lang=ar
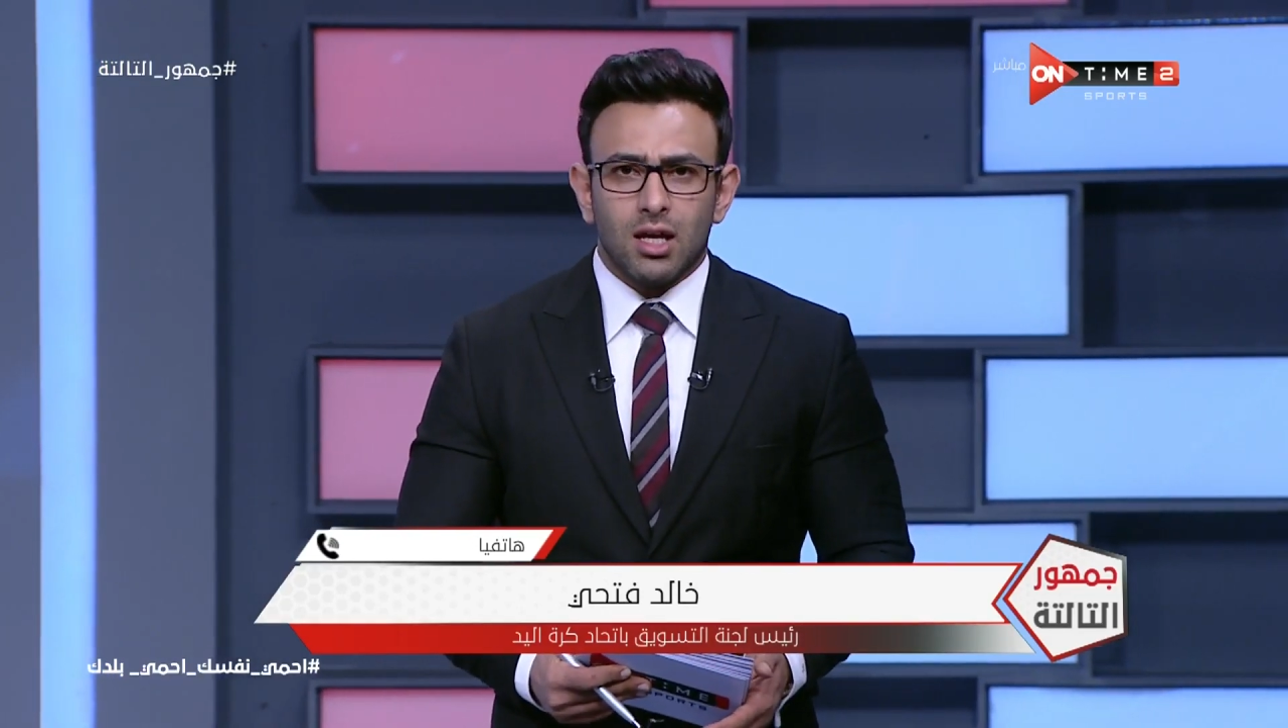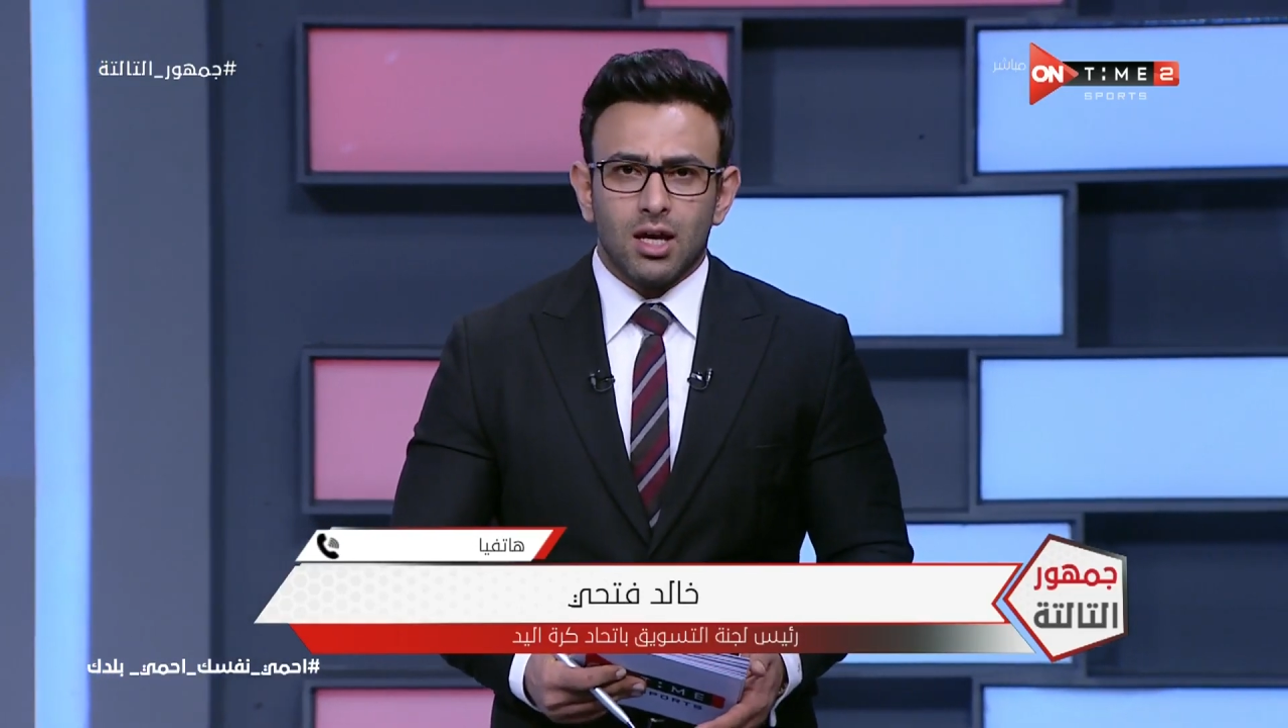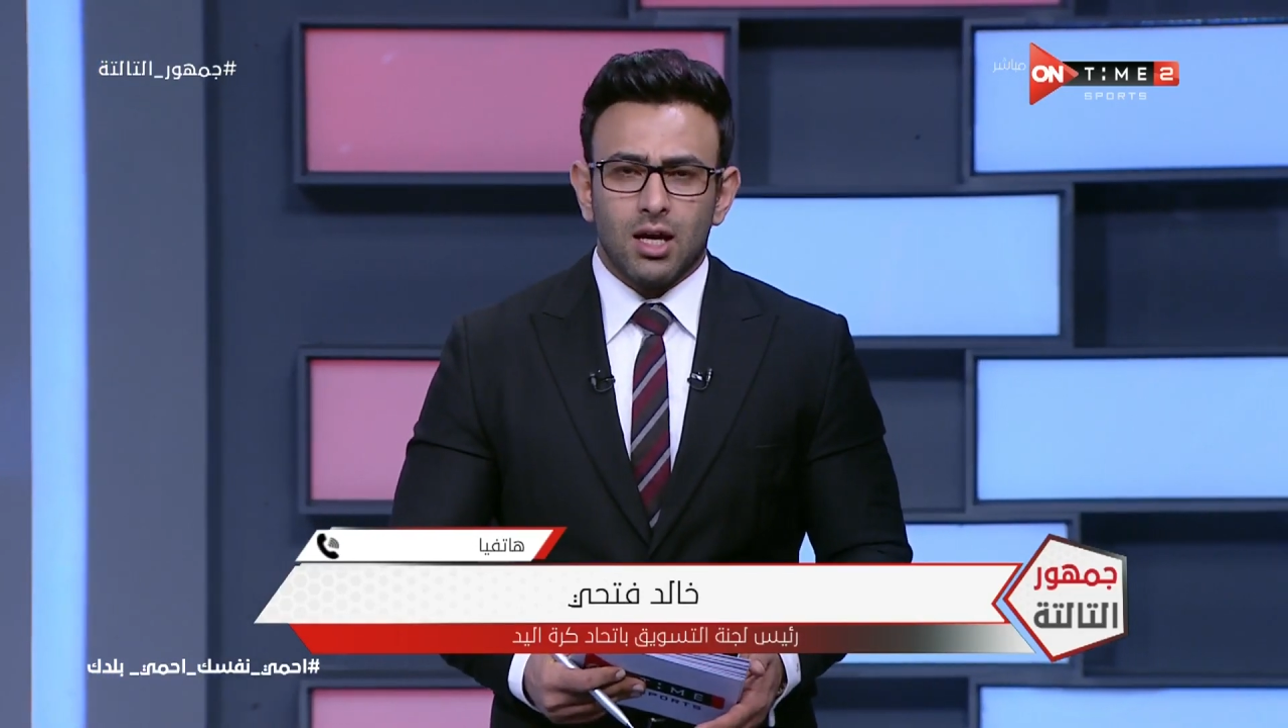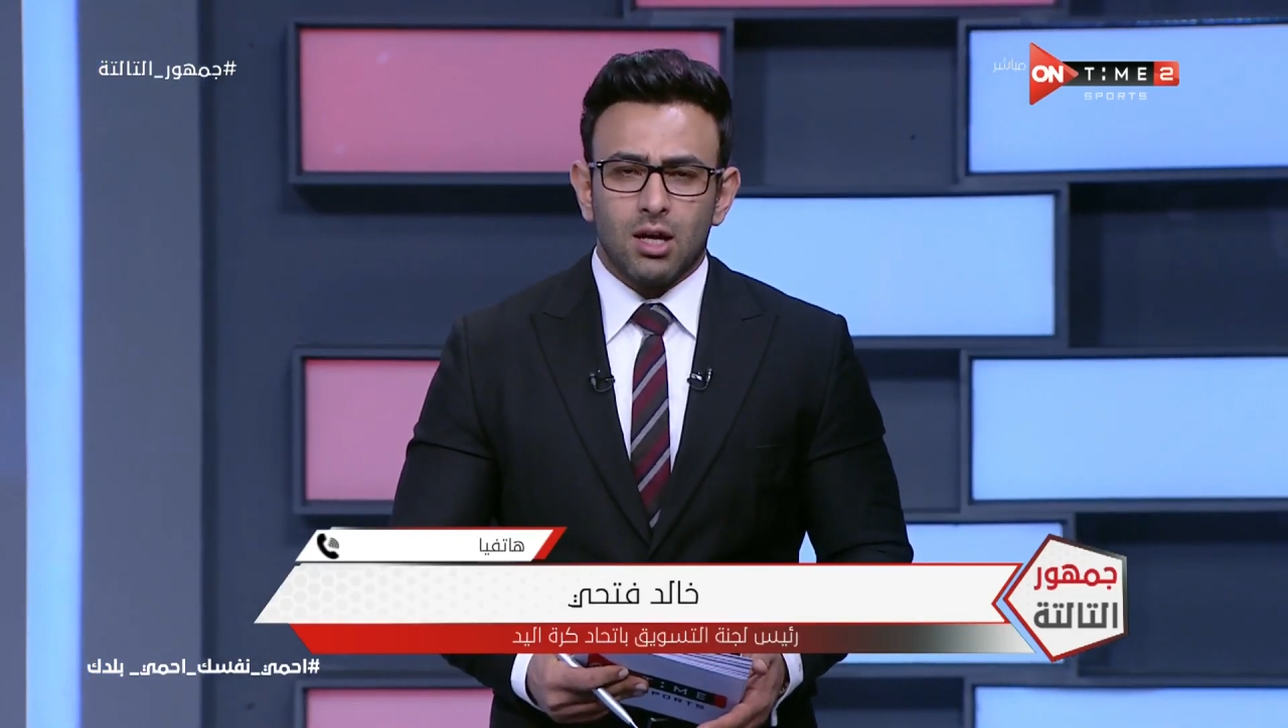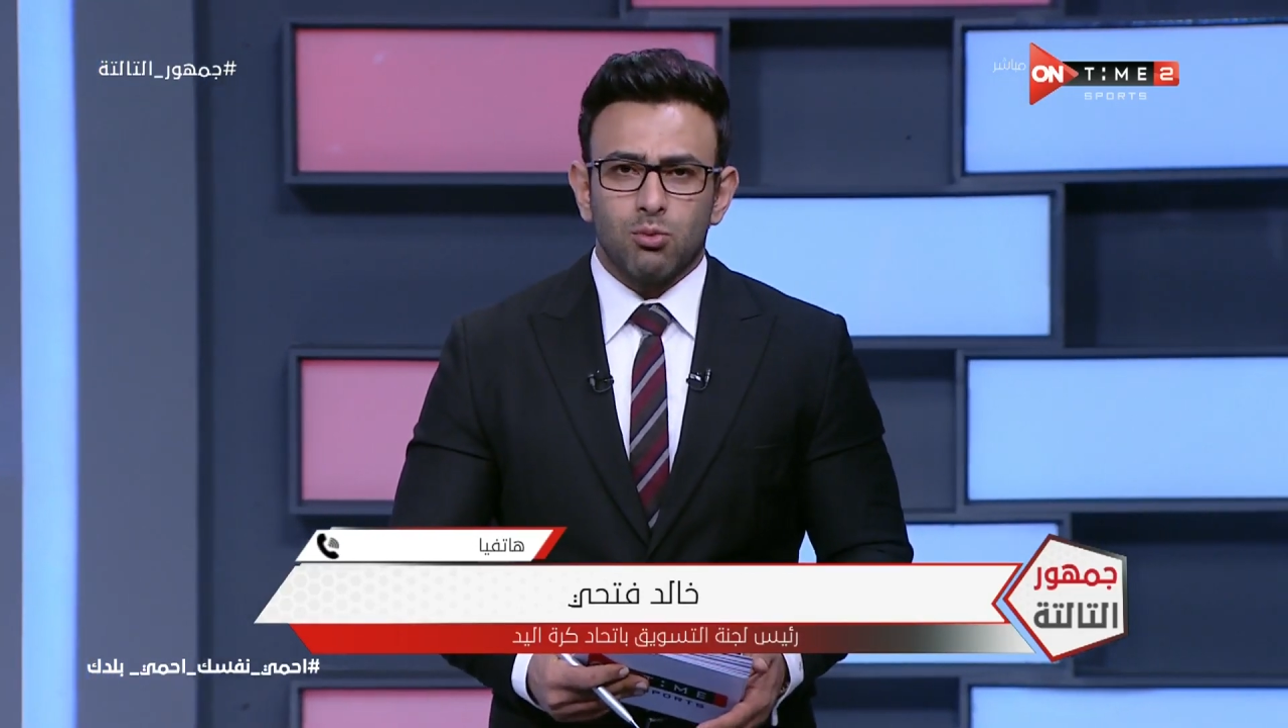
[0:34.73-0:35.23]

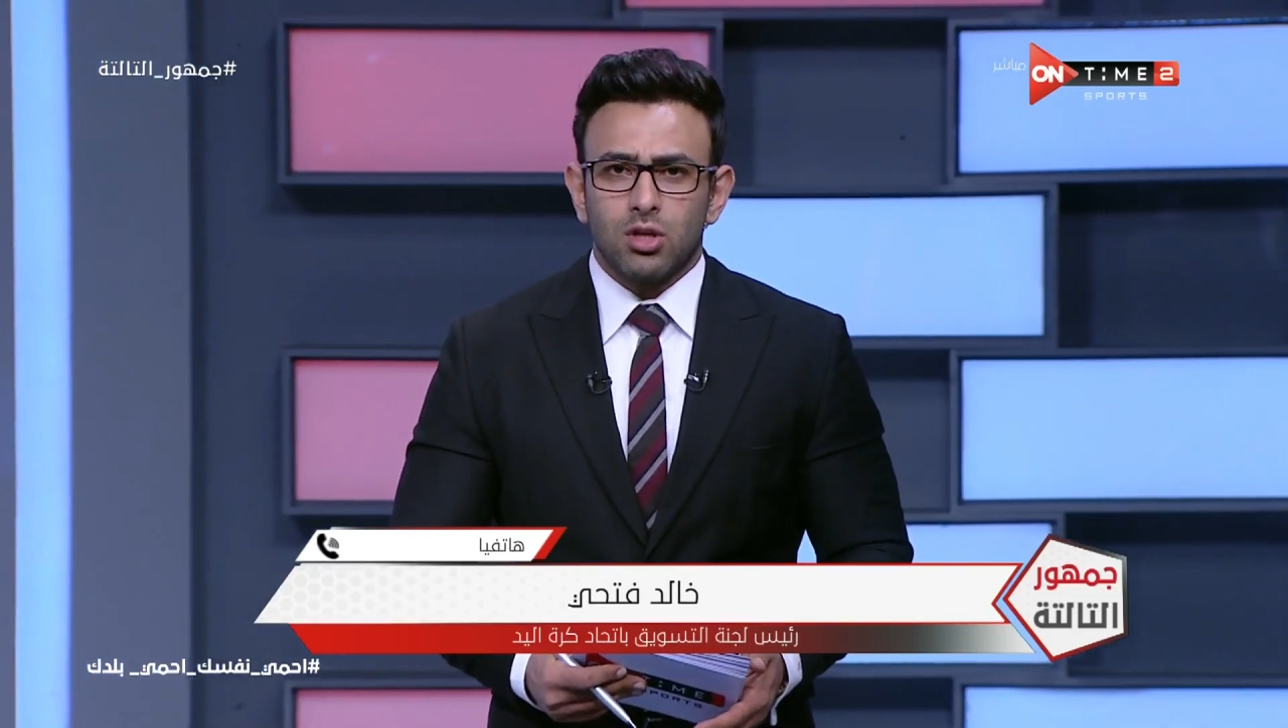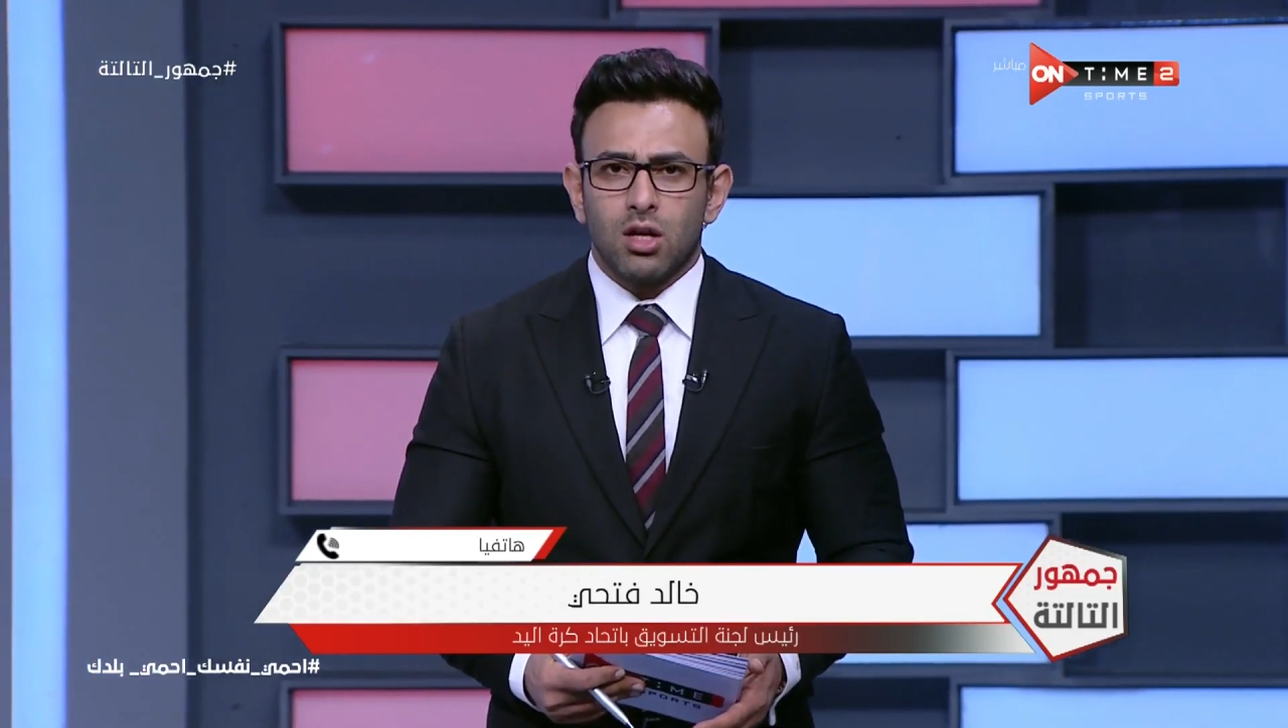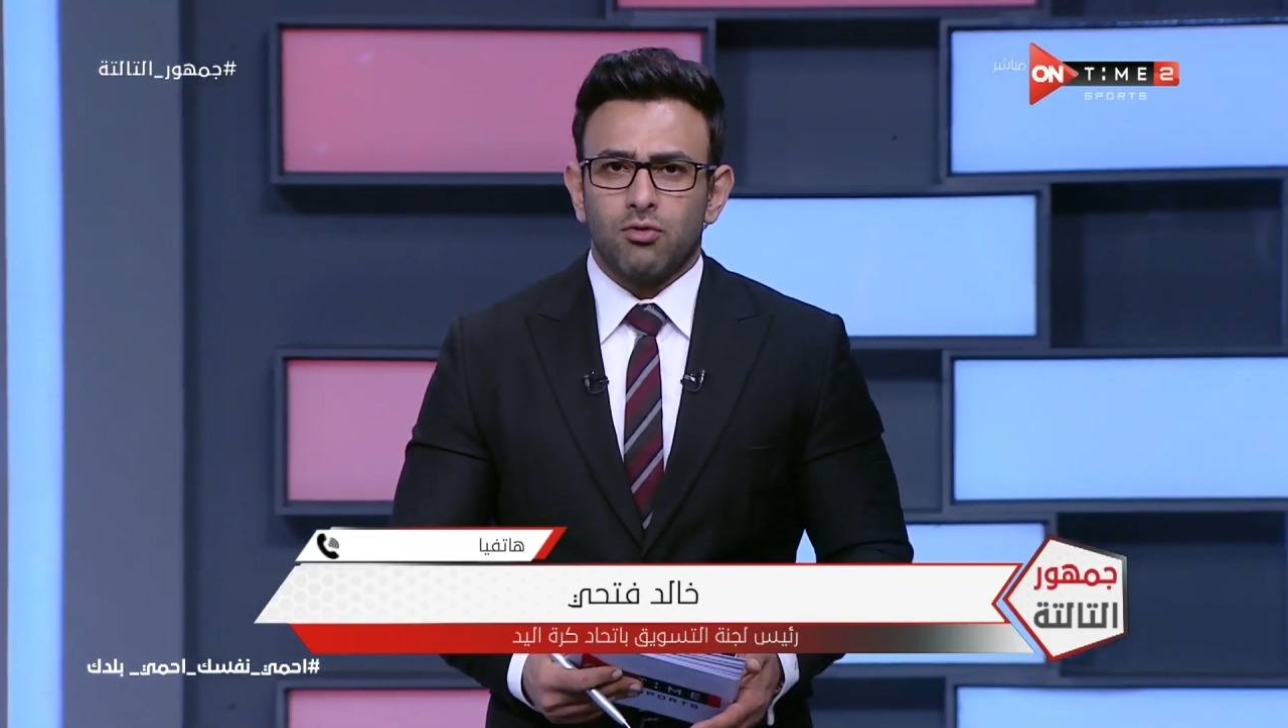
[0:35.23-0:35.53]
للمدير